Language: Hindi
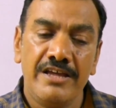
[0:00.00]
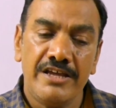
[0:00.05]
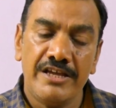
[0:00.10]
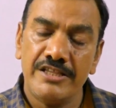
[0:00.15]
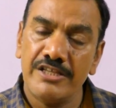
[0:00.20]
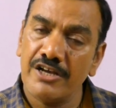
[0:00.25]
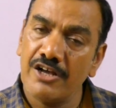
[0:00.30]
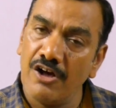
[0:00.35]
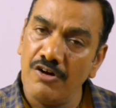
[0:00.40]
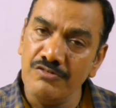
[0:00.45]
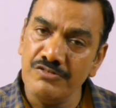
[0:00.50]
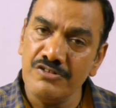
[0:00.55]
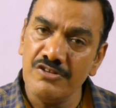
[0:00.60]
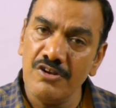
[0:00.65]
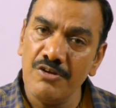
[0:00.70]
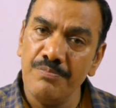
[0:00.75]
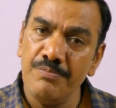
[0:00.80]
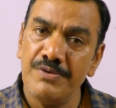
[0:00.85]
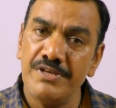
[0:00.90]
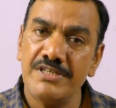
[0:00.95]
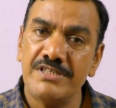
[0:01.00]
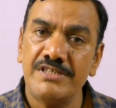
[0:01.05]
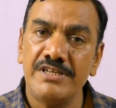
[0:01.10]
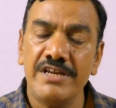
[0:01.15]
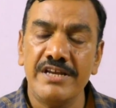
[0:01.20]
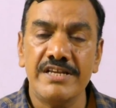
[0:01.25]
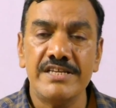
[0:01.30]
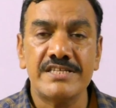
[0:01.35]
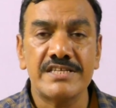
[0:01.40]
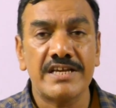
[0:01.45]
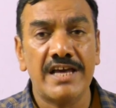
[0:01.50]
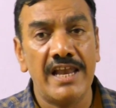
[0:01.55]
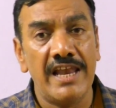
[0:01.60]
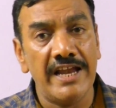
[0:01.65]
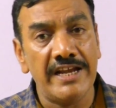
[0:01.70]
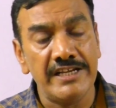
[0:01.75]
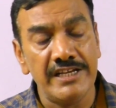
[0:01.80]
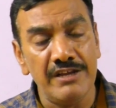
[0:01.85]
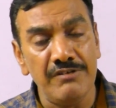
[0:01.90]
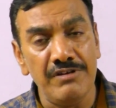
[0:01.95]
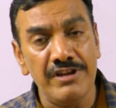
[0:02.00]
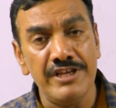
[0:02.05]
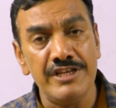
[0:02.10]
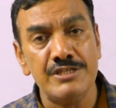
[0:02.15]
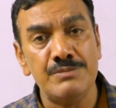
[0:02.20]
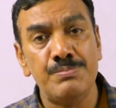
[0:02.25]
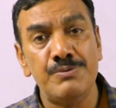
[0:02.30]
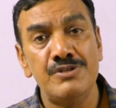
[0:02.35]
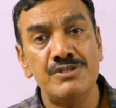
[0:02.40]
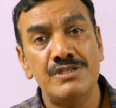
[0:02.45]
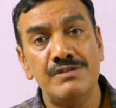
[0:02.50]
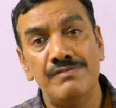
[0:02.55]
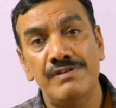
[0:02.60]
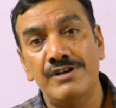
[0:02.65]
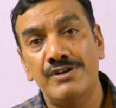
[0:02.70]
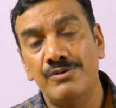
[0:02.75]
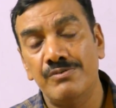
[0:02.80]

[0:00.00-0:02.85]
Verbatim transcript: कि द काउंसिल ऑफ मिनिस्टर इज कलेक्टिवली रिस्पॉन्सिबल